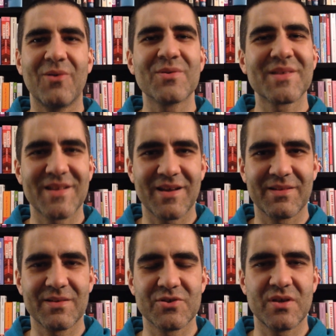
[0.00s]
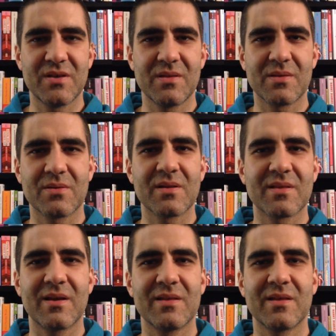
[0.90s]
ausgedachte Geschichten, sondern es
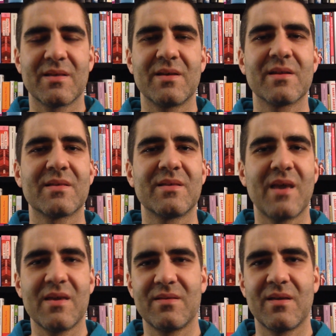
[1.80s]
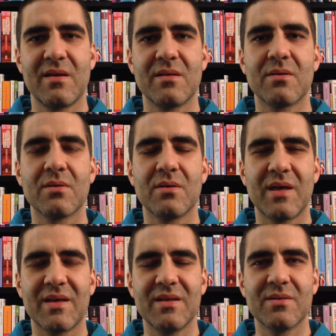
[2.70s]
kann ja sein, dass sie echte
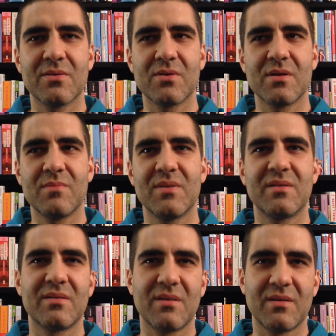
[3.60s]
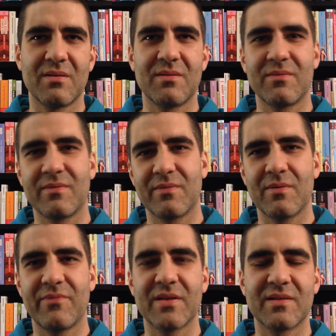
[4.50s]
Erinnerungen mit äh,
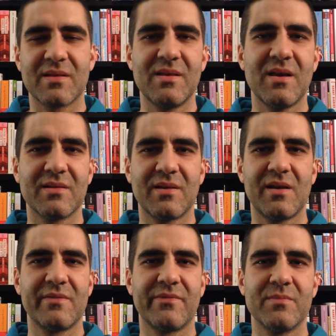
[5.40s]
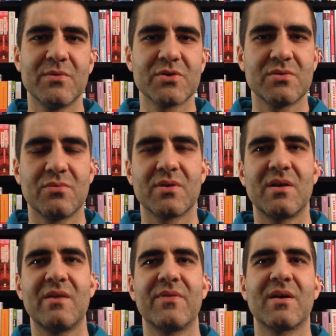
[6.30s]
Fantasieanteilen vermischen oder
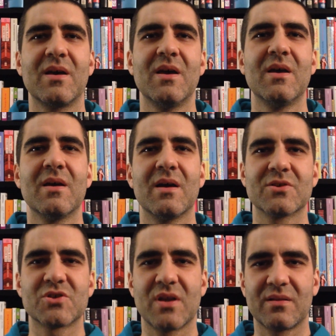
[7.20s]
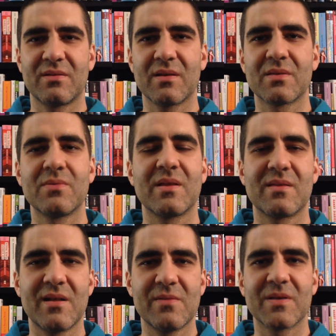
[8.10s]
einfach anstatt das zu
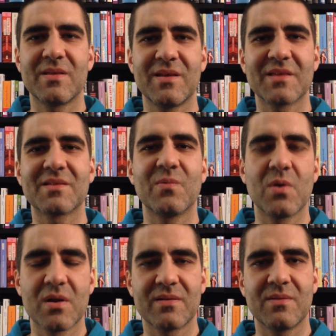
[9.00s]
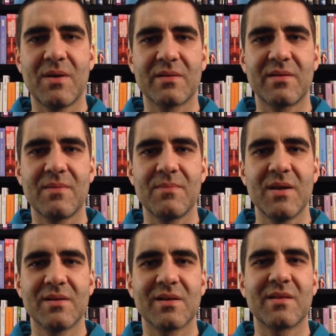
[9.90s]
erzählen, was sie gestern wirklich gemacht haben,
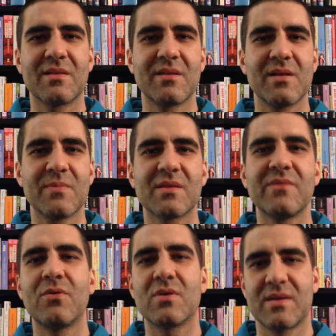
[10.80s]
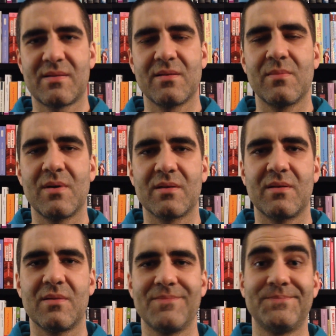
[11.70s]
das erzählen, was sie vorgestern gemacht
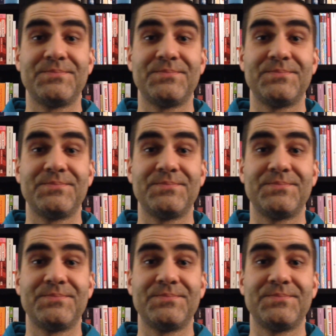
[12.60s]
haben.